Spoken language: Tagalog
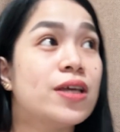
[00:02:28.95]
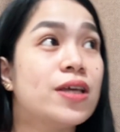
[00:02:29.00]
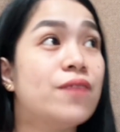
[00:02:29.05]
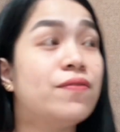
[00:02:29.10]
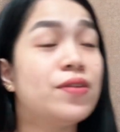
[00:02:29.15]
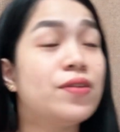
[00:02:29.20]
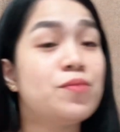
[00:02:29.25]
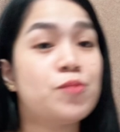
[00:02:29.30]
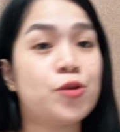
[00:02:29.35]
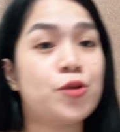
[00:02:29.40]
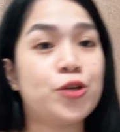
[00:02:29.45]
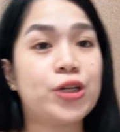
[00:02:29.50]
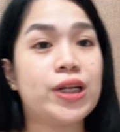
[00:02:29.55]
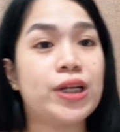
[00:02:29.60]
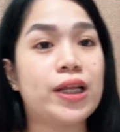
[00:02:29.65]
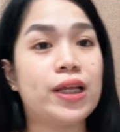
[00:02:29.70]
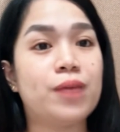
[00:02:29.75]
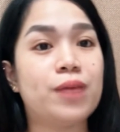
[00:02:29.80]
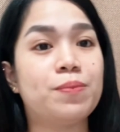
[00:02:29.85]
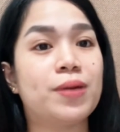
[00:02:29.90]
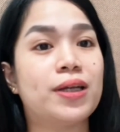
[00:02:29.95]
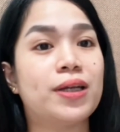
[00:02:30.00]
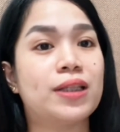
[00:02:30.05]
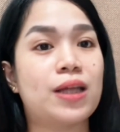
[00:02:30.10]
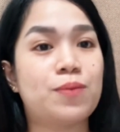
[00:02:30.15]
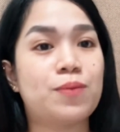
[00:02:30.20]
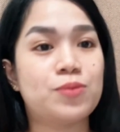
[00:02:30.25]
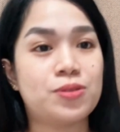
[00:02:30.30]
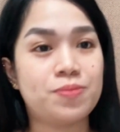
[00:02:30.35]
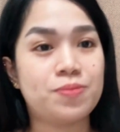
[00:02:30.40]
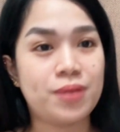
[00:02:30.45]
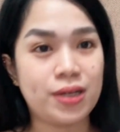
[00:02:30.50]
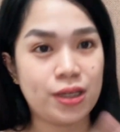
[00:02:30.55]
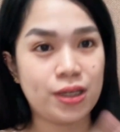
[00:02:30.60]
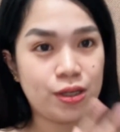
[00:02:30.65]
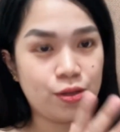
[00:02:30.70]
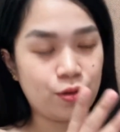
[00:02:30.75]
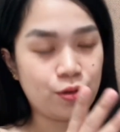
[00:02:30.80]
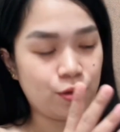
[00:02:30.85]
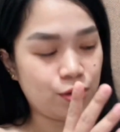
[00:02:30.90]
every morning, pagkatapos
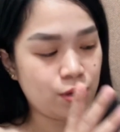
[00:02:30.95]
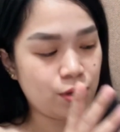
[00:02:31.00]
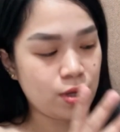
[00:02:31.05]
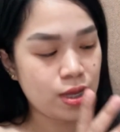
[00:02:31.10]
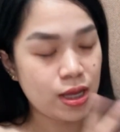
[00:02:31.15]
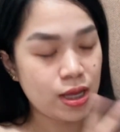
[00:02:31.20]
maligo,